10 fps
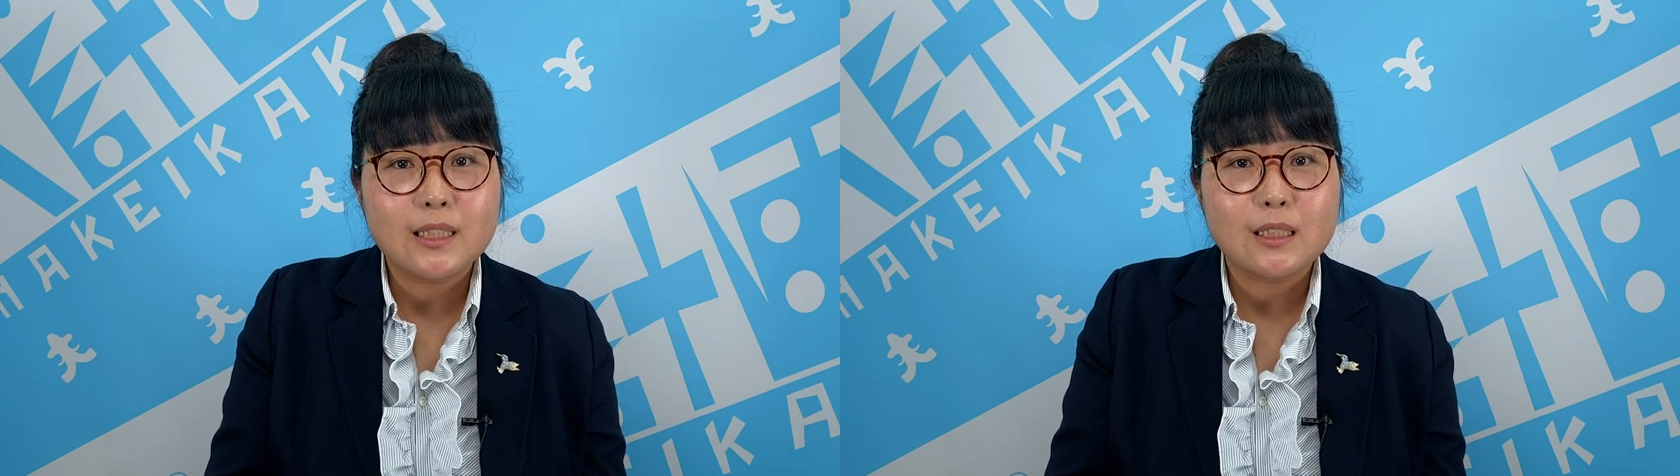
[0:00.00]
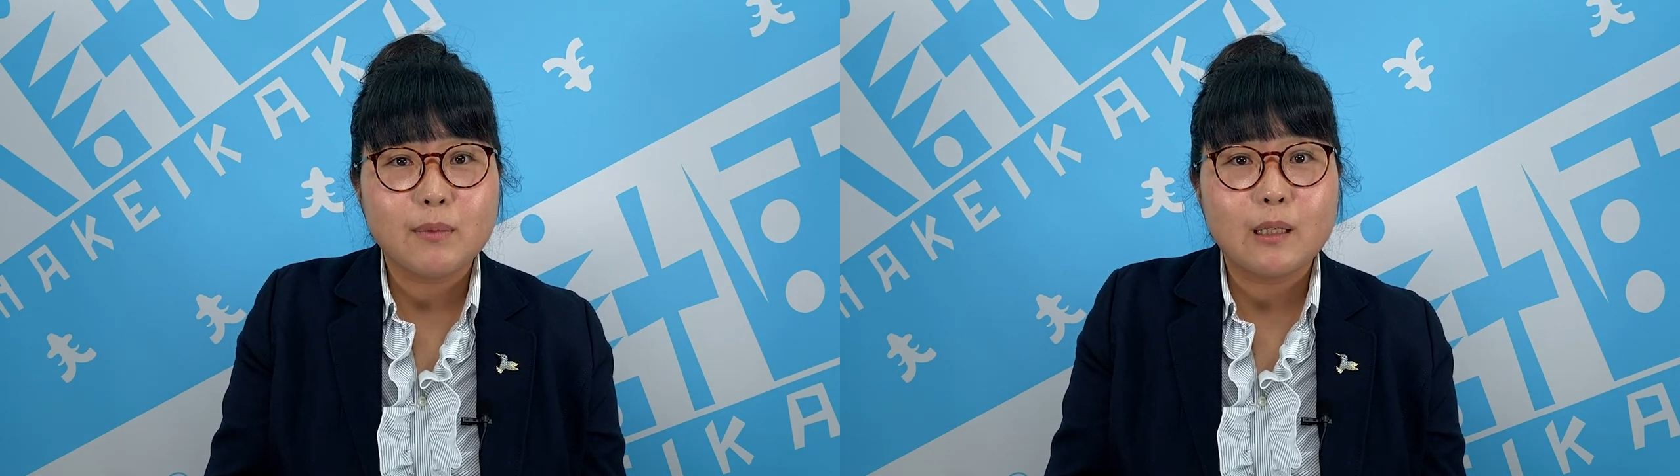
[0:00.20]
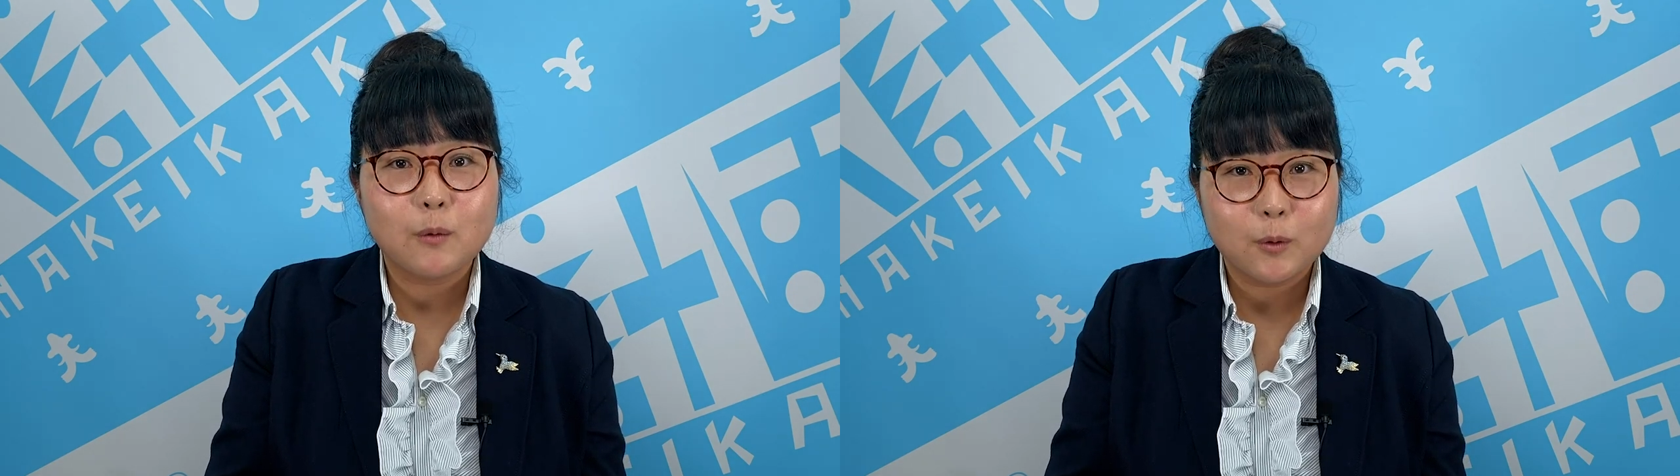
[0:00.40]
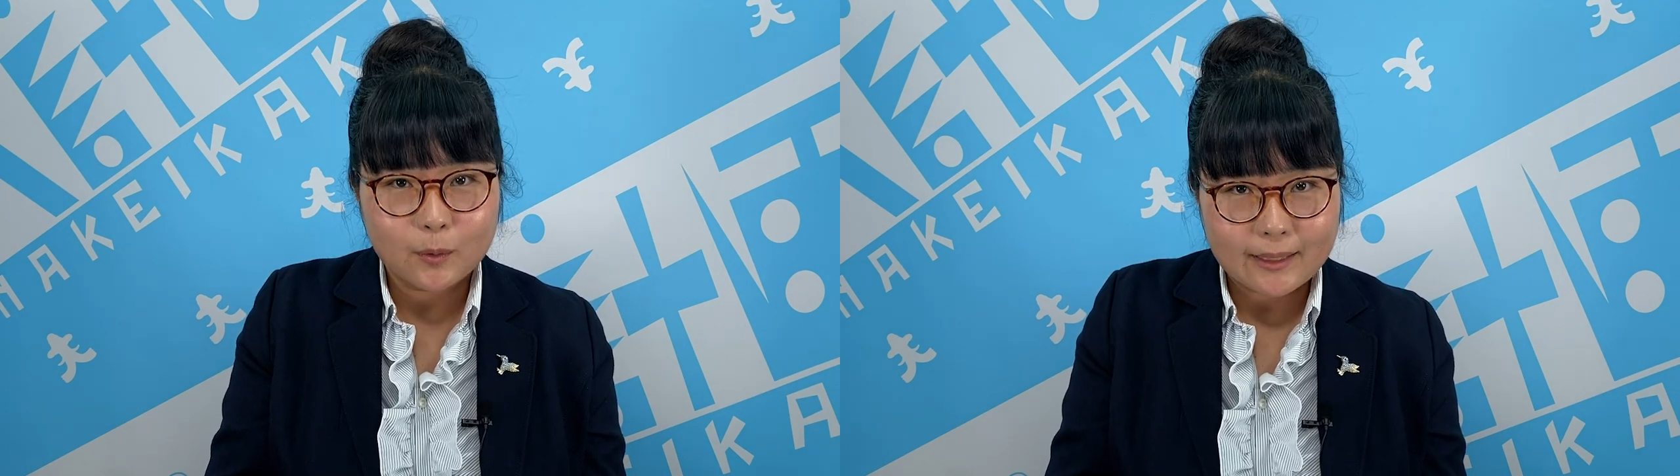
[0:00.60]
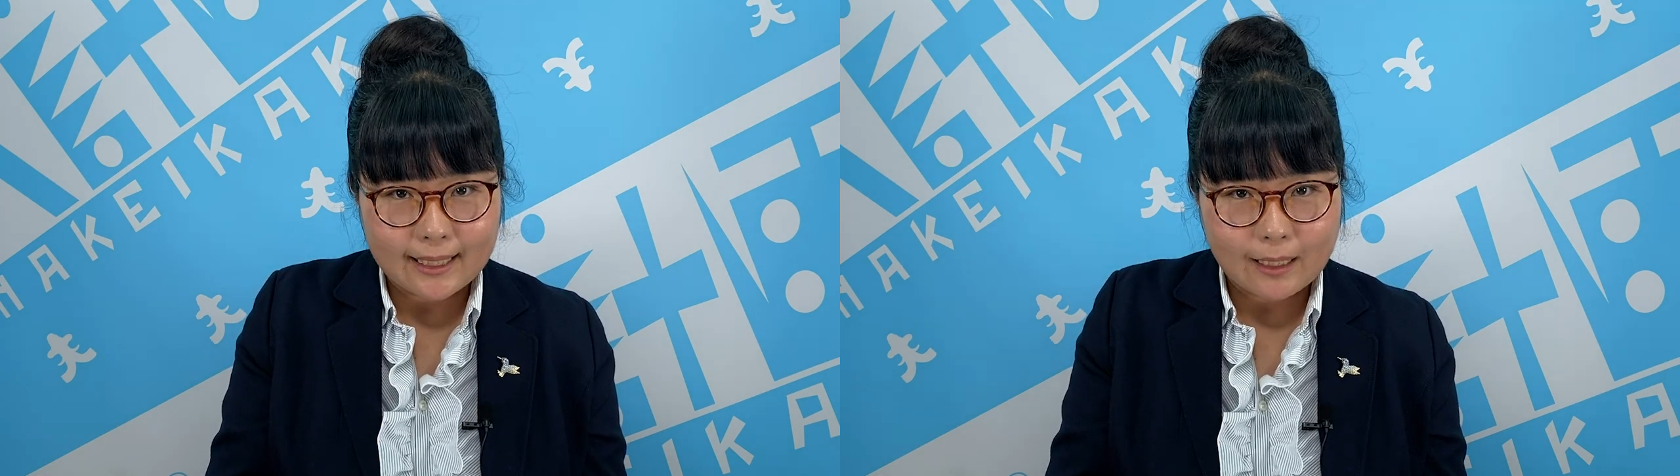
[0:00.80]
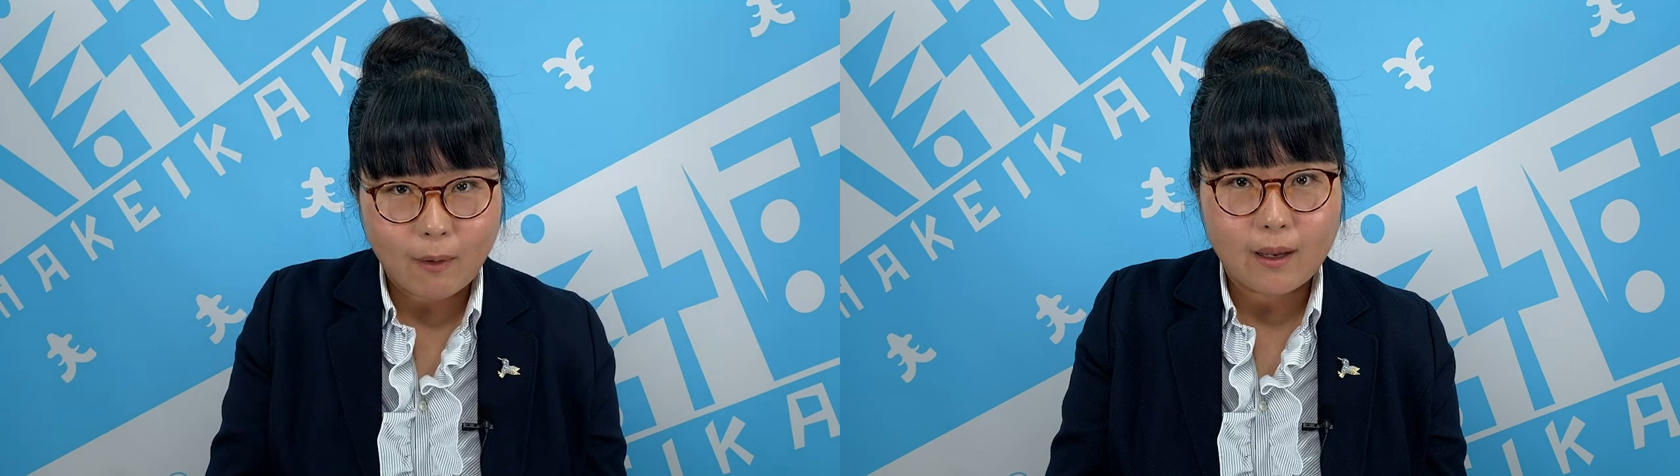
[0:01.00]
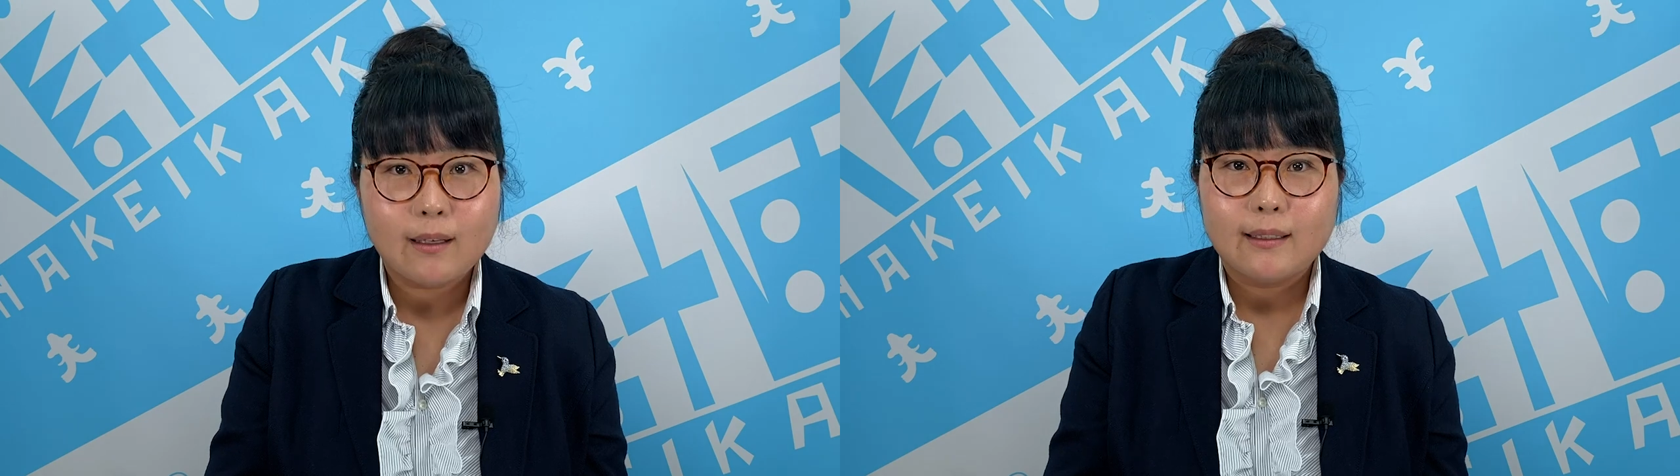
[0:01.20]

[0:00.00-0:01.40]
しまうことだけは